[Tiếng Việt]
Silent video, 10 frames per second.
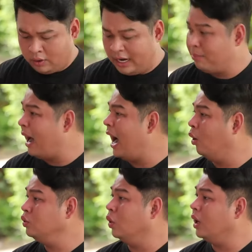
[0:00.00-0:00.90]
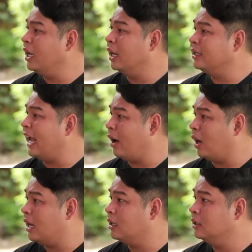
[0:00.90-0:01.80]
Cô nè, ba hũ thuốc y hệt nhau
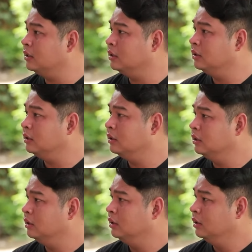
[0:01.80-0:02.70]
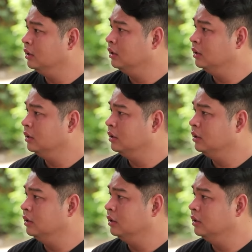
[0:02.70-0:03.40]
à Đó thì bởi